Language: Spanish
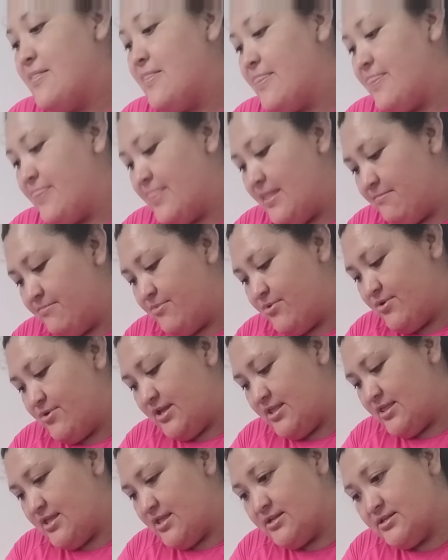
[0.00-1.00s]
Tan
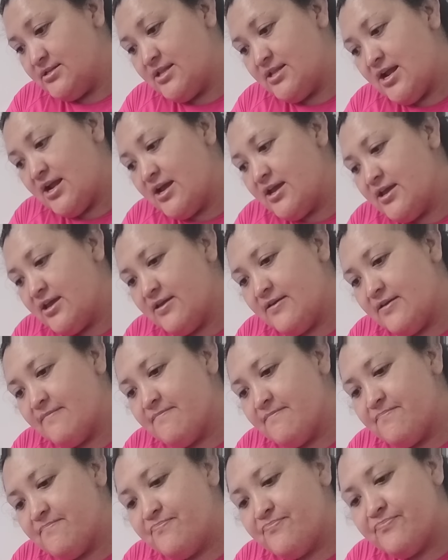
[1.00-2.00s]
bonitas. Trae
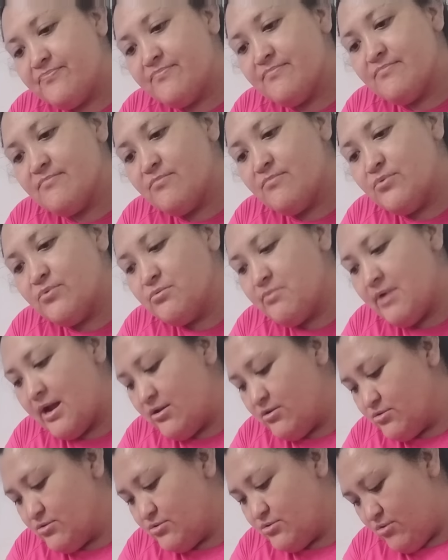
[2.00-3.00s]
pues
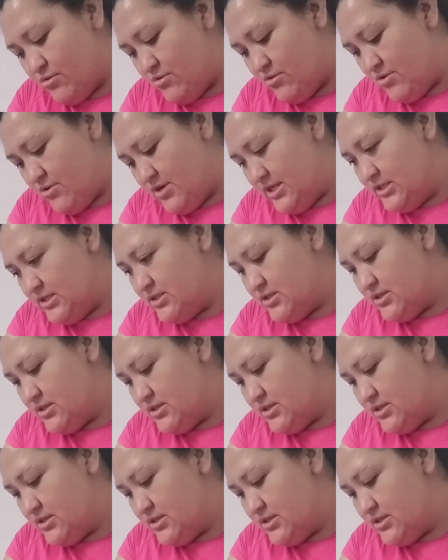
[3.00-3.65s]
varios colores.